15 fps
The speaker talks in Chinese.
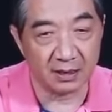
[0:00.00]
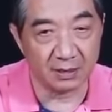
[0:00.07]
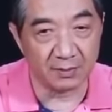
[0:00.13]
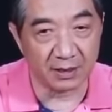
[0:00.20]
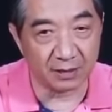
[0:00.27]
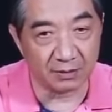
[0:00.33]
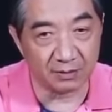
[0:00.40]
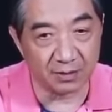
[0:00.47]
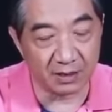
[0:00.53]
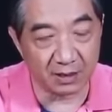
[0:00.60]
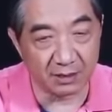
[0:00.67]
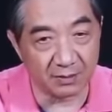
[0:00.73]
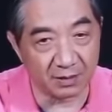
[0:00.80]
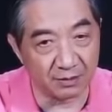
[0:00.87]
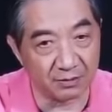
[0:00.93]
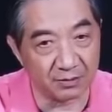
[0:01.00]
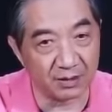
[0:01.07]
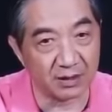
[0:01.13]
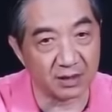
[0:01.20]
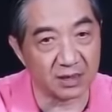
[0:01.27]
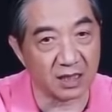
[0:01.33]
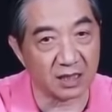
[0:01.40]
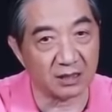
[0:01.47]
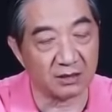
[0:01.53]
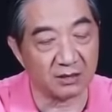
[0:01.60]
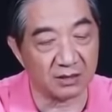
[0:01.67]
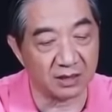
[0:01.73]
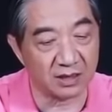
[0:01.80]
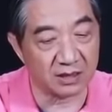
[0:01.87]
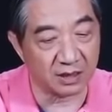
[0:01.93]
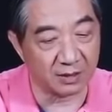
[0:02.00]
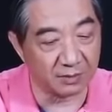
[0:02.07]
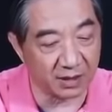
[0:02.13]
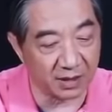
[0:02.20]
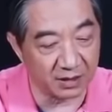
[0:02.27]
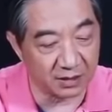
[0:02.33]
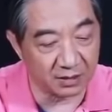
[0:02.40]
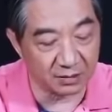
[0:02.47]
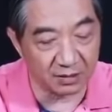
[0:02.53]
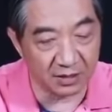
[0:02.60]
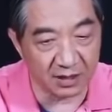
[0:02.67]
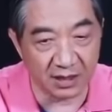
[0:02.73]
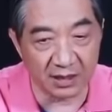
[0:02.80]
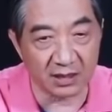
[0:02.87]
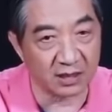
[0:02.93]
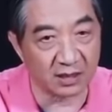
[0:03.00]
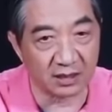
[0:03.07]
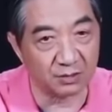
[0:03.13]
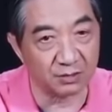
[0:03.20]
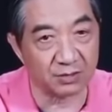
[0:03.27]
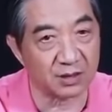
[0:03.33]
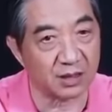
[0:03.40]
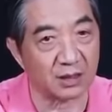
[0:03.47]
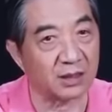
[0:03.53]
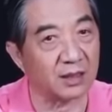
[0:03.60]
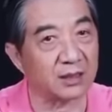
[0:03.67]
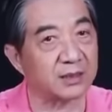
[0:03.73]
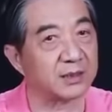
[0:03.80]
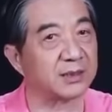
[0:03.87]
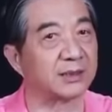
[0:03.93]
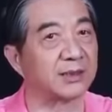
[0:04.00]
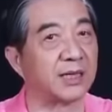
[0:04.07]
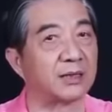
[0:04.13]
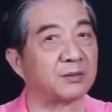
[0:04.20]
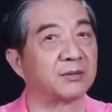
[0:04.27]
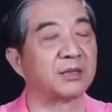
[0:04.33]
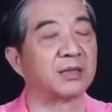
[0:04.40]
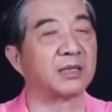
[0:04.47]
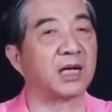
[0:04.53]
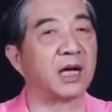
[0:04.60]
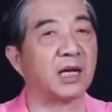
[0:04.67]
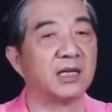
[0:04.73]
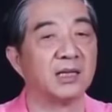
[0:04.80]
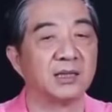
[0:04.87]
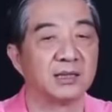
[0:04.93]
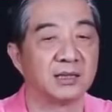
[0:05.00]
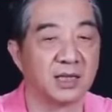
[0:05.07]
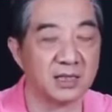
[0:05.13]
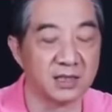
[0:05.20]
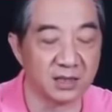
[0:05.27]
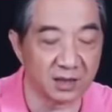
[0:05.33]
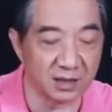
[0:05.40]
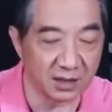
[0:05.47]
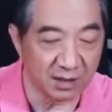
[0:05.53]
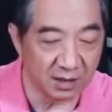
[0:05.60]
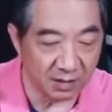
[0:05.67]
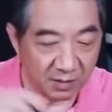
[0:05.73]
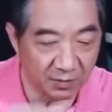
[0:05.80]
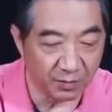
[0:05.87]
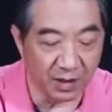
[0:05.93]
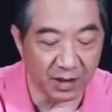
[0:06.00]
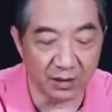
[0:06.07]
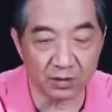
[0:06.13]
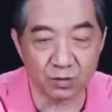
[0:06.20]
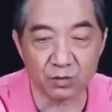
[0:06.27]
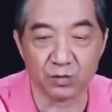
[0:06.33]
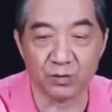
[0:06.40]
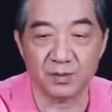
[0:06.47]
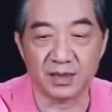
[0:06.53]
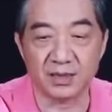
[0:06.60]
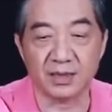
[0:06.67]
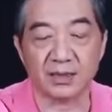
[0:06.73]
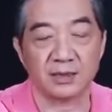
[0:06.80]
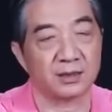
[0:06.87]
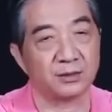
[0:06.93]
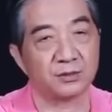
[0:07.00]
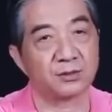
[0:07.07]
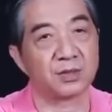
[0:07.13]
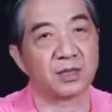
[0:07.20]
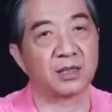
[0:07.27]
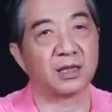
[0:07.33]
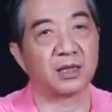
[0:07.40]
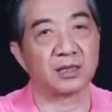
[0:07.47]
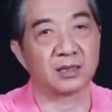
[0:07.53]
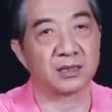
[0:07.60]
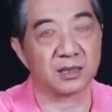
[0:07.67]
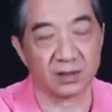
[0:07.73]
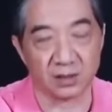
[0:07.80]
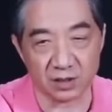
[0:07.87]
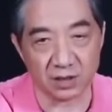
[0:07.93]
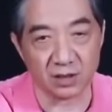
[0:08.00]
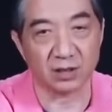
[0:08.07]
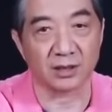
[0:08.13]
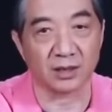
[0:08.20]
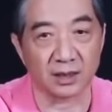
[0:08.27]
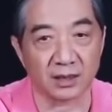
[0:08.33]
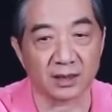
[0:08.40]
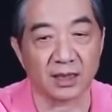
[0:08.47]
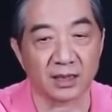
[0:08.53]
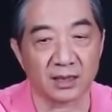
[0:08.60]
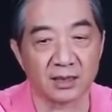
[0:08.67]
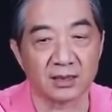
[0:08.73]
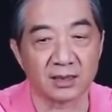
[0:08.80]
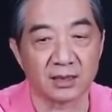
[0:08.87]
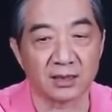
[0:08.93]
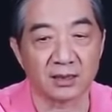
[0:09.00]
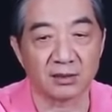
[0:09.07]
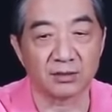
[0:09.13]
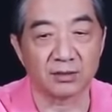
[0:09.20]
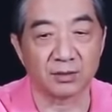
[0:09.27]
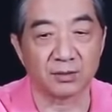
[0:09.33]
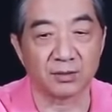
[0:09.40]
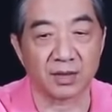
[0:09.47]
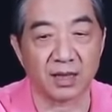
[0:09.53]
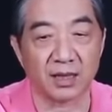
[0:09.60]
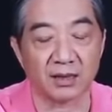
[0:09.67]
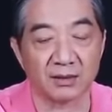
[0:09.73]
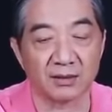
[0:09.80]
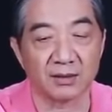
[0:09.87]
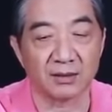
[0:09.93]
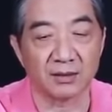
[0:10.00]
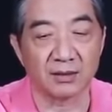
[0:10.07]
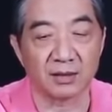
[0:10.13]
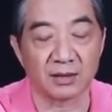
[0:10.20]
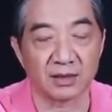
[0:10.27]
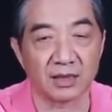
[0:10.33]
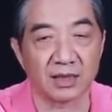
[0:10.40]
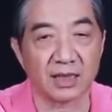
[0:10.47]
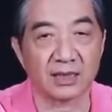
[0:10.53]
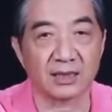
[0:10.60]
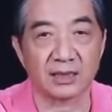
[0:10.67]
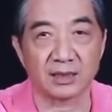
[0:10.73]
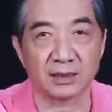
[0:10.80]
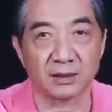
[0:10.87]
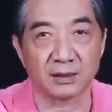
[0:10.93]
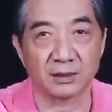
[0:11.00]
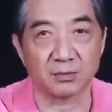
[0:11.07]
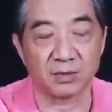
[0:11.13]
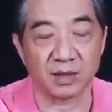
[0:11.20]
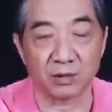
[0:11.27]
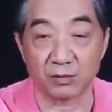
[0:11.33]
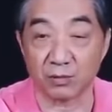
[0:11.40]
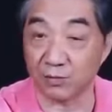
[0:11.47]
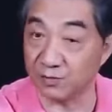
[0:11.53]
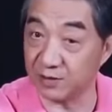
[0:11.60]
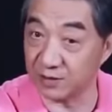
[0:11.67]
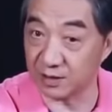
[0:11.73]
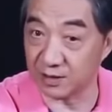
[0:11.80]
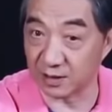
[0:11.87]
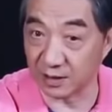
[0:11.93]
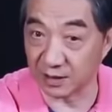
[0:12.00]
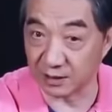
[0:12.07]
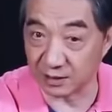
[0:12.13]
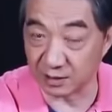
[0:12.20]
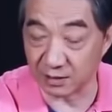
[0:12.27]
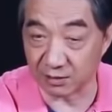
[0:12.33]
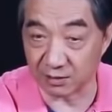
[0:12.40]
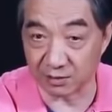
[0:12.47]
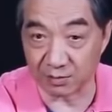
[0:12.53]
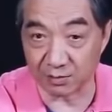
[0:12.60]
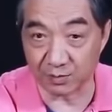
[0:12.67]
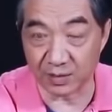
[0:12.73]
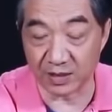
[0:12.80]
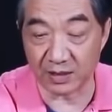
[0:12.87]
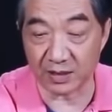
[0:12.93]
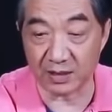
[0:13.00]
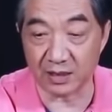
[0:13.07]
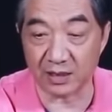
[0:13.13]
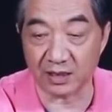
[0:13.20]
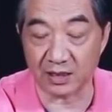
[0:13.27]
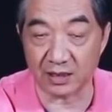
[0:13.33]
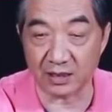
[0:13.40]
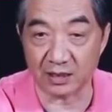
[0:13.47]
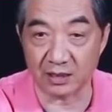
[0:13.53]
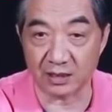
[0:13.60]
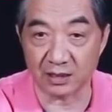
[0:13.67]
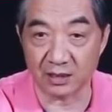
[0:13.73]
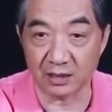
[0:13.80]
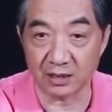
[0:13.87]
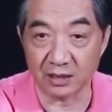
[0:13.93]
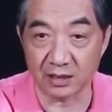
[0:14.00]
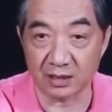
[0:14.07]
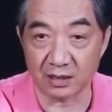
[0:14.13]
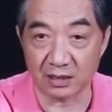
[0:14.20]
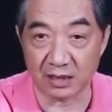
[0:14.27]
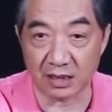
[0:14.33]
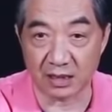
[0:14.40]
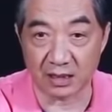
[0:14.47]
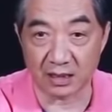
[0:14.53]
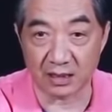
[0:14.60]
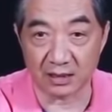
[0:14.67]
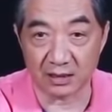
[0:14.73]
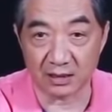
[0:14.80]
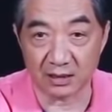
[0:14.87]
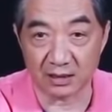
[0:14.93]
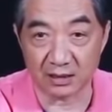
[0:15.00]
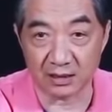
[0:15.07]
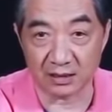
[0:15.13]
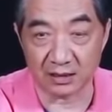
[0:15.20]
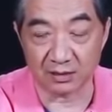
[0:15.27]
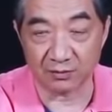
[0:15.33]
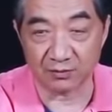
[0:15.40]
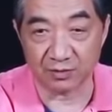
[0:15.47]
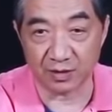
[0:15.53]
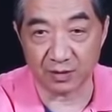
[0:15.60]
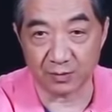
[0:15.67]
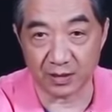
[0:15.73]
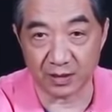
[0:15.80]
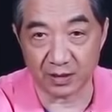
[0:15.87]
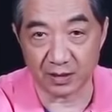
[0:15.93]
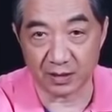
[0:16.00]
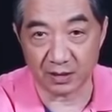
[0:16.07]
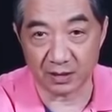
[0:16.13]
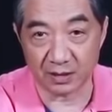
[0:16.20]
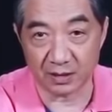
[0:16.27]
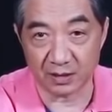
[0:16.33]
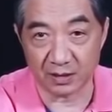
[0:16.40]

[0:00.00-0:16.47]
一百公斤、二百公斤的炸药，你想把一艘潜艇给弄沉了，这个难度很大。但是把一艘水面舰艇弄沉了，这个是可能的，对不对？你看那个美国菲茨杰拉德号被人家那一个啊，这个菲律宾